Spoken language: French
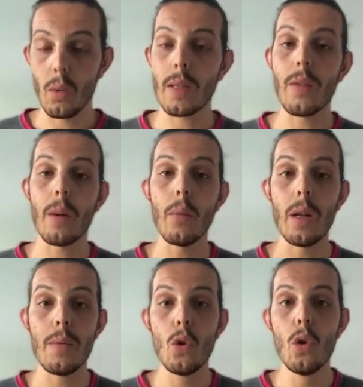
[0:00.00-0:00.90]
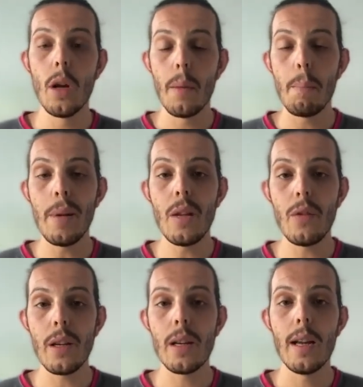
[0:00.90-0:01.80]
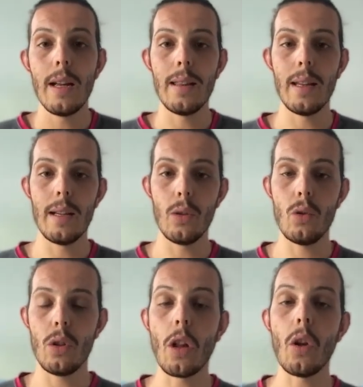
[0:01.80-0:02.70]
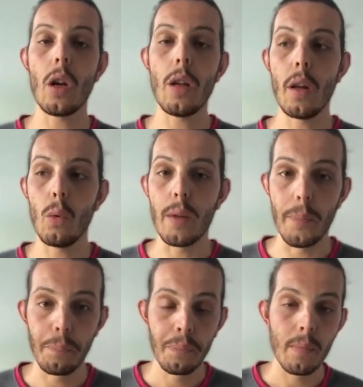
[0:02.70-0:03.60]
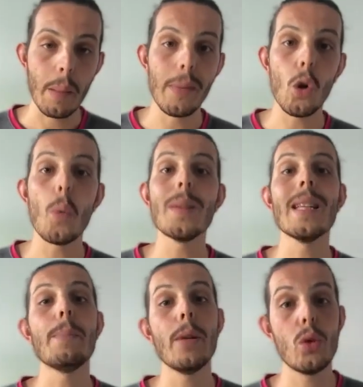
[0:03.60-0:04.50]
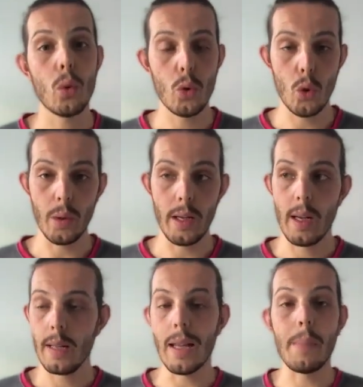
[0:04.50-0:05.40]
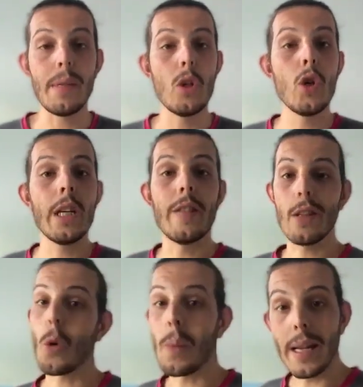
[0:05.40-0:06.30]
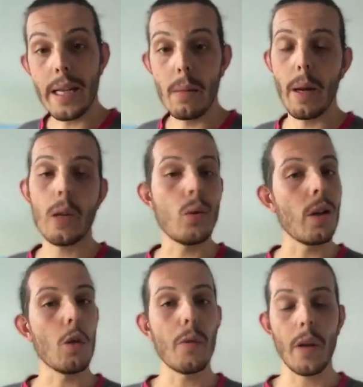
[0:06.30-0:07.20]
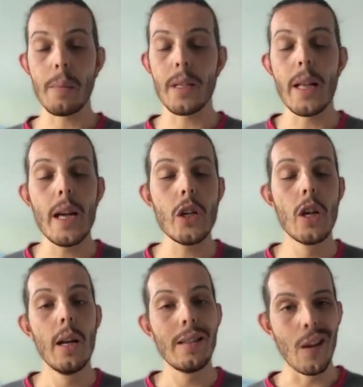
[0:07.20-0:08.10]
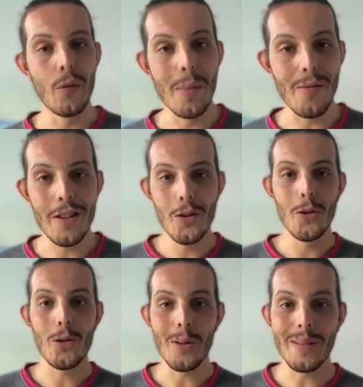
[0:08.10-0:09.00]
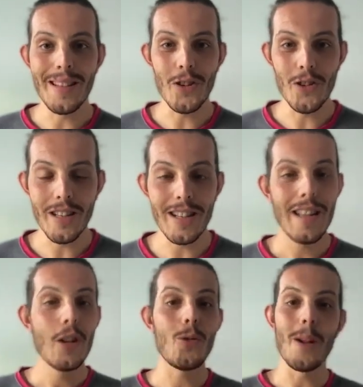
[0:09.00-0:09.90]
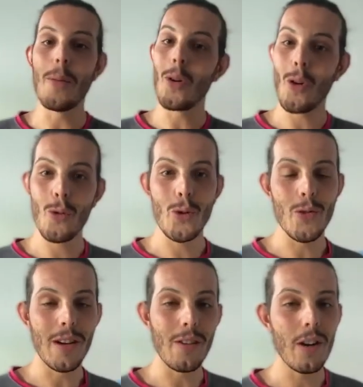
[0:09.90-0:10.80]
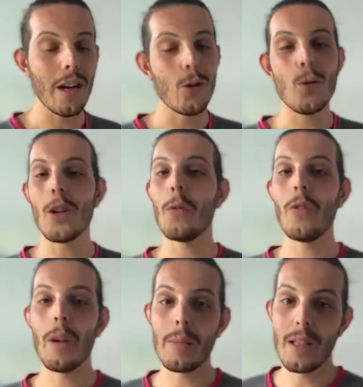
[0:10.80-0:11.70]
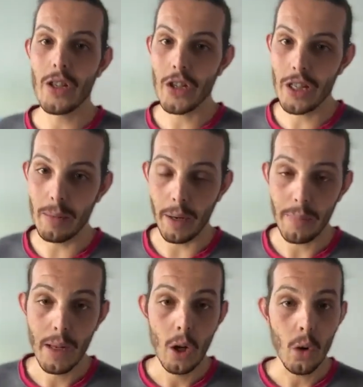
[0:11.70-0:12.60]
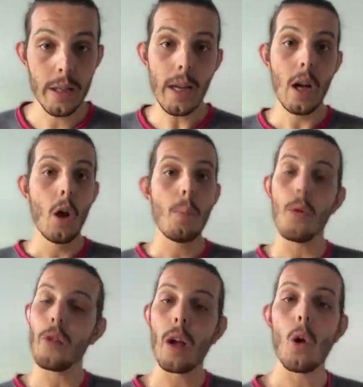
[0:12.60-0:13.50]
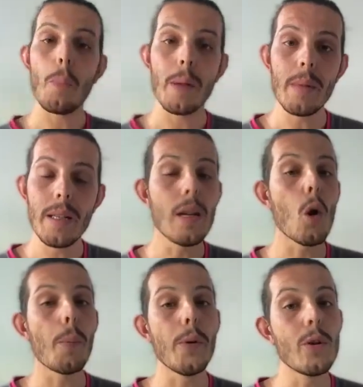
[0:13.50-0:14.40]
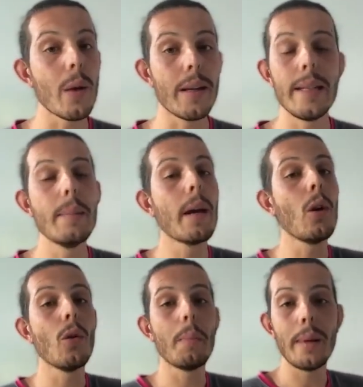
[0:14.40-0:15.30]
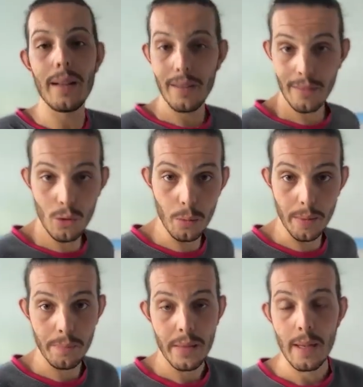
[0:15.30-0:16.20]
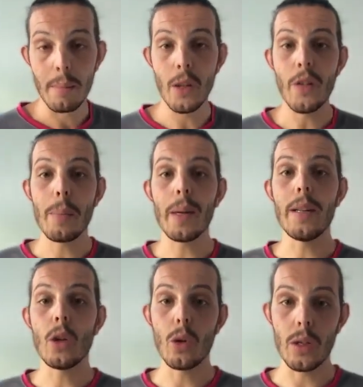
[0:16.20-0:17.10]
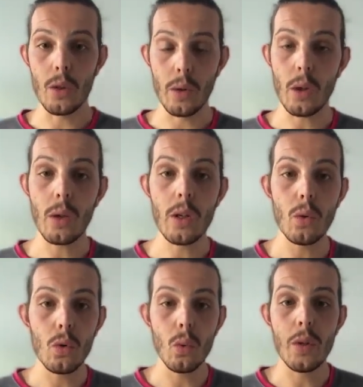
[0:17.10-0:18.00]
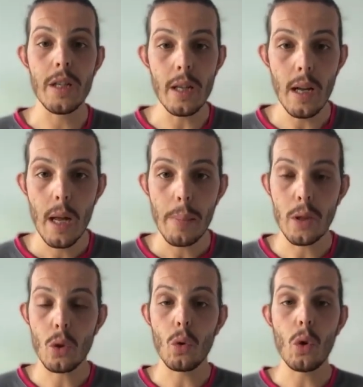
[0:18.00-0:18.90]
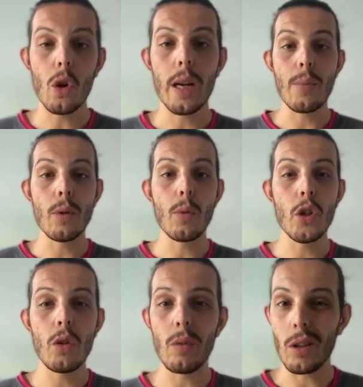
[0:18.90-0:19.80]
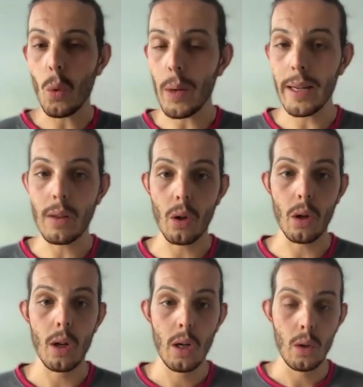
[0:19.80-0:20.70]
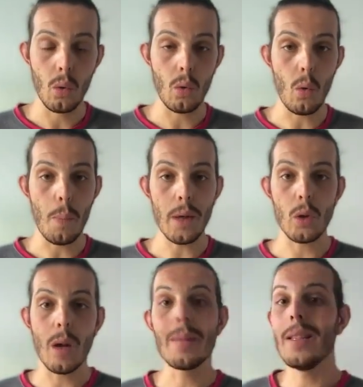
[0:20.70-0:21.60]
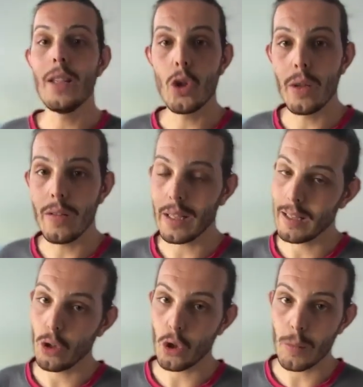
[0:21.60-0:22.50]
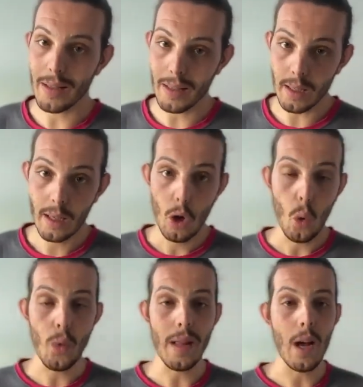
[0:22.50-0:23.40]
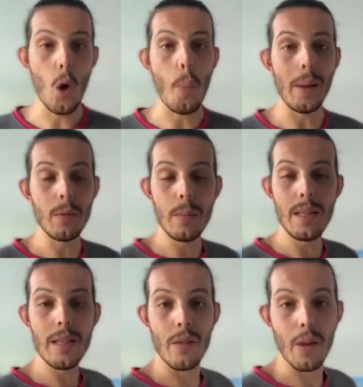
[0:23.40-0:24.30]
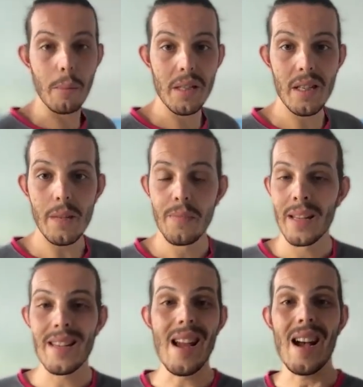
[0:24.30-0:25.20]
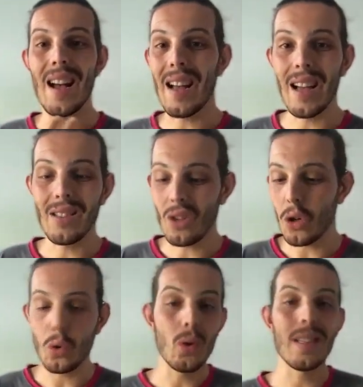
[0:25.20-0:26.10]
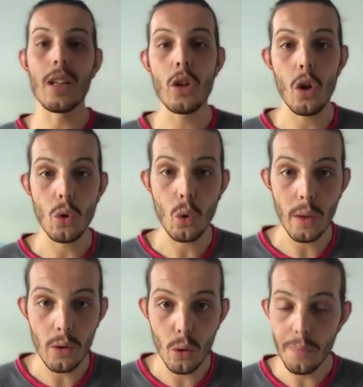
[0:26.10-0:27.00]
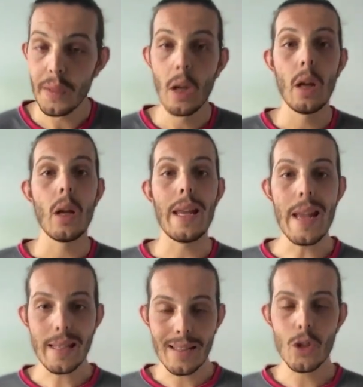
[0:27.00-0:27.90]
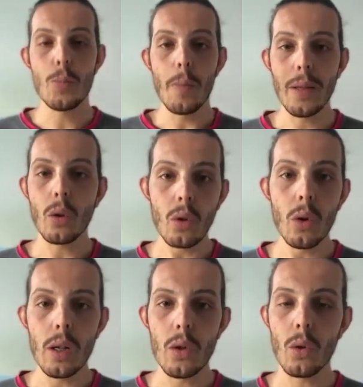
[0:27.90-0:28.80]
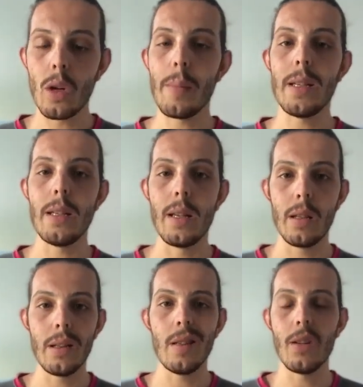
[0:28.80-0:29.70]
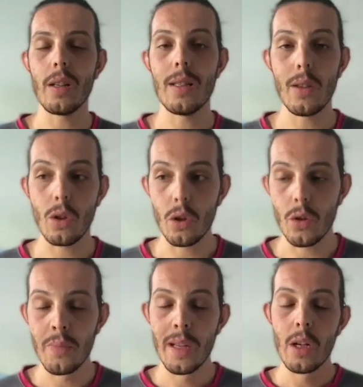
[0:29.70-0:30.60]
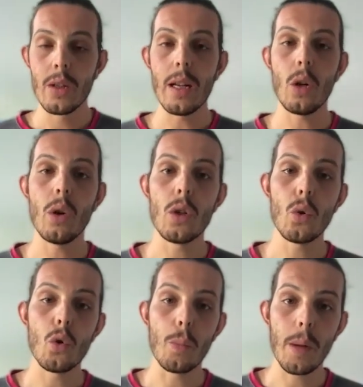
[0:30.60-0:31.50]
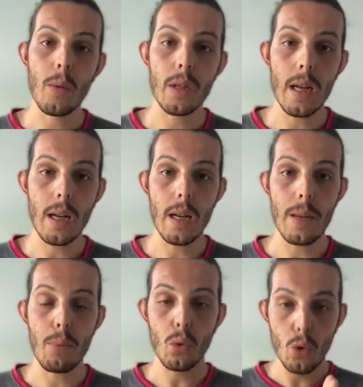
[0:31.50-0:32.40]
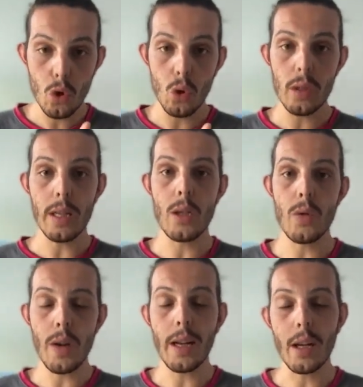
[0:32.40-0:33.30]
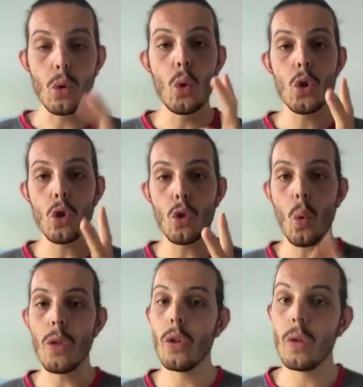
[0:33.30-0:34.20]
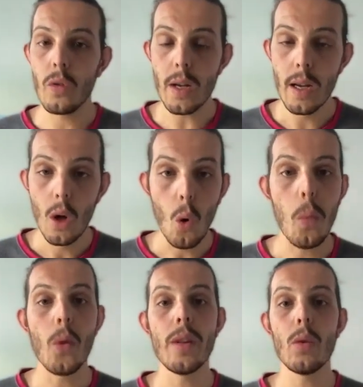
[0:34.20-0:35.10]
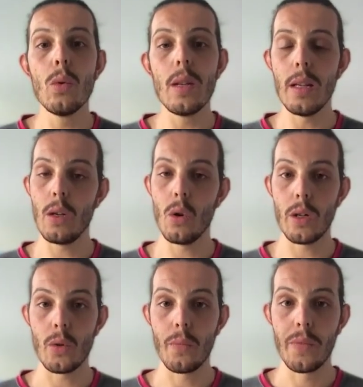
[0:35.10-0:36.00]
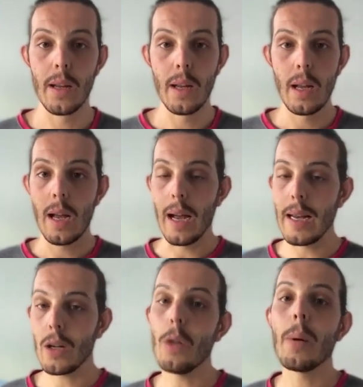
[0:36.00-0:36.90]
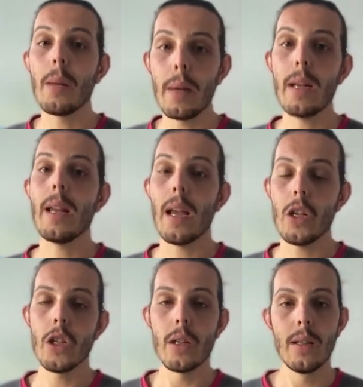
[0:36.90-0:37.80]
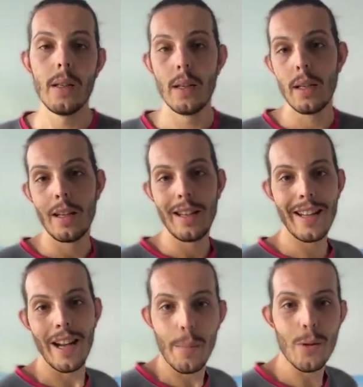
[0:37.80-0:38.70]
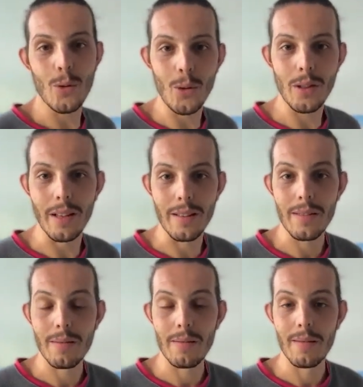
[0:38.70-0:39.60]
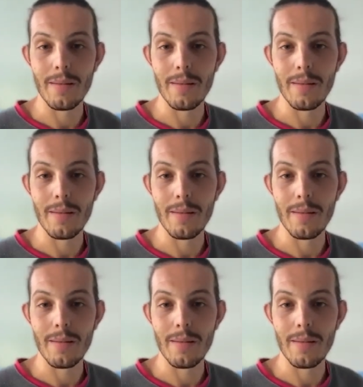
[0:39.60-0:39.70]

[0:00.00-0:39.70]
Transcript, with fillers: Donc c'est vraiment les deux bénéfiques d'un encas et d'un goûter. Maintenant, comment ça se passe sur une journée Tu as un petit déjeuner qui va être complet équilibré, tu sais comment faire un petit déjeuner, tu as vu ma vidéo sur le petit déjeuner, tu l'as pas encore vu, tu vas la voir et tu sais comment faire un petit déjeuner équilibré. Ok Pour faire un repas de midi, un repas de soir équilibré, on en parle demain. Maintenant, on va parler des collations. Les collations sont utiles parce que ton a besoin de manger toutes les 3-4 heures. Donc, on part sur un petit déjeuner vers 7 h du matin, on a un repas de midi qui est vers midi, il y a un temps de 5 heures entre les deux. Yes, tu peux mettre une collation dans la matinée, 10h, 10h30. Ça, les collations sont primordiales et pour deux choses, et tu verras qu'à deux endroits de notre vie, on prend des goûters et des collations. À l'école primaire, crèche, et à la maison de retraite.